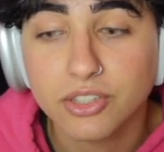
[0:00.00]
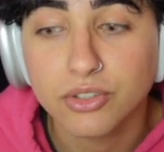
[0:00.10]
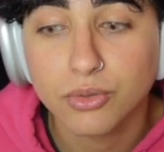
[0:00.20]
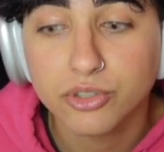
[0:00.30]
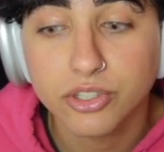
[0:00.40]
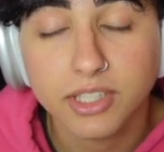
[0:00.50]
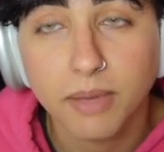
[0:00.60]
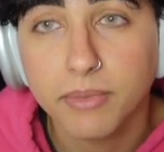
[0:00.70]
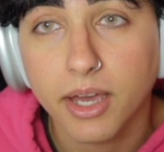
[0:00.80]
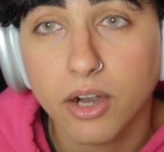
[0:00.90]
adesso sono riuscito a
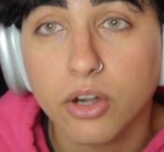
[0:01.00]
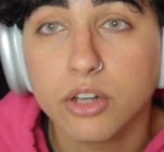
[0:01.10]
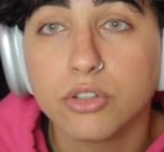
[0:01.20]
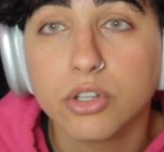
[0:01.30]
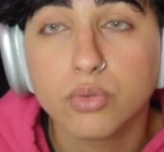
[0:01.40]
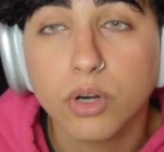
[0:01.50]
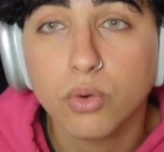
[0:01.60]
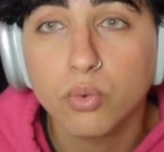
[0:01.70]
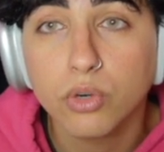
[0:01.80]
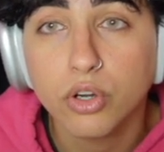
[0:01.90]
scambiarlo e ne ho addirittura
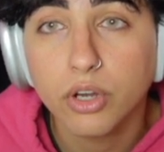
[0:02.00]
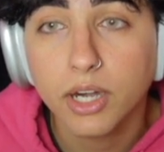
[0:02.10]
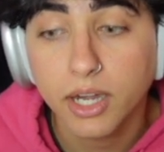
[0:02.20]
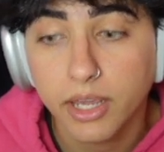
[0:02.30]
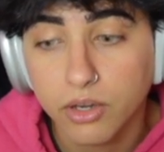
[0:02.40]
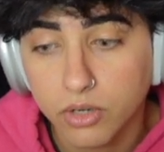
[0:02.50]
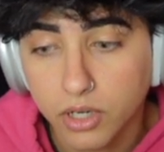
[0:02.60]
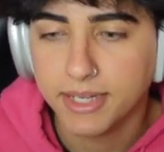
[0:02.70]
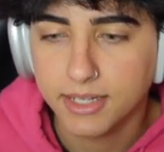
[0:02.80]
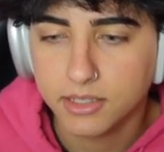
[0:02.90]
uno neon.
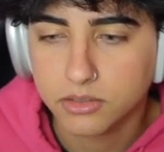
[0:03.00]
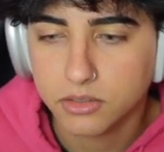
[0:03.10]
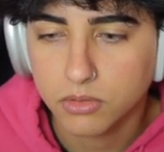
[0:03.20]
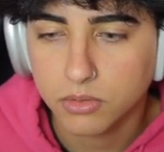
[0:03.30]
Bellissimo